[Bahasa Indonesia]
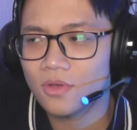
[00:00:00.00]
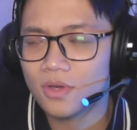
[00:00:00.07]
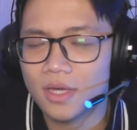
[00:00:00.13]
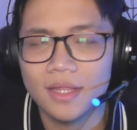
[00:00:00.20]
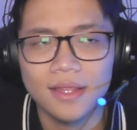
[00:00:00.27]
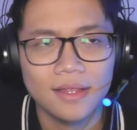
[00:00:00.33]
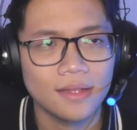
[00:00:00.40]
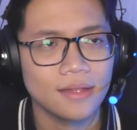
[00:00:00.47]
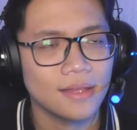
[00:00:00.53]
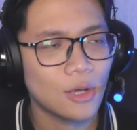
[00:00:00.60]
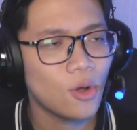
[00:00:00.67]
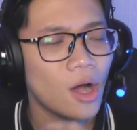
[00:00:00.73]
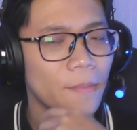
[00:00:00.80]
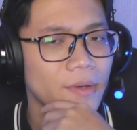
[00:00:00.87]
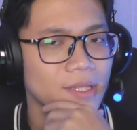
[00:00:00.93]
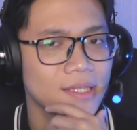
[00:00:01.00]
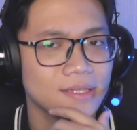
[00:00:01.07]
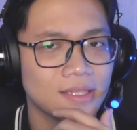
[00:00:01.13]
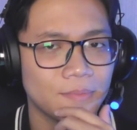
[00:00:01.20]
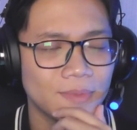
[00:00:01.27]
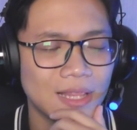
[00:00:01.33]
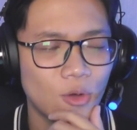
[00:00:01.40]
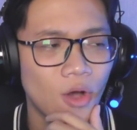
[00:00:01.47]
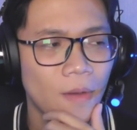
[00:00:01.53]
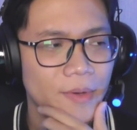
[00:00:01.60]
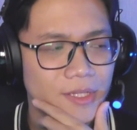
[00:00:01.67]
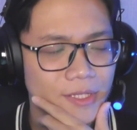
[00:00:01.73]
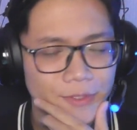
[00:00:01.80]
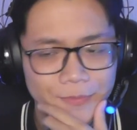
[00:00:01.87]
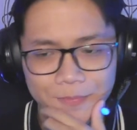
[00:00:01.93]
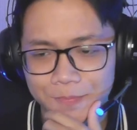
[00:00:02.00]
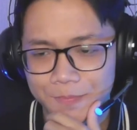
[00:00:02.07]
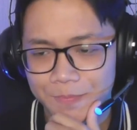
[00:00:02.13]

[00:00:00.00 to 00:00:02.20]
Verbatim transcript: Oke, okay, lagu apa ini? Tipe lagu apa ini?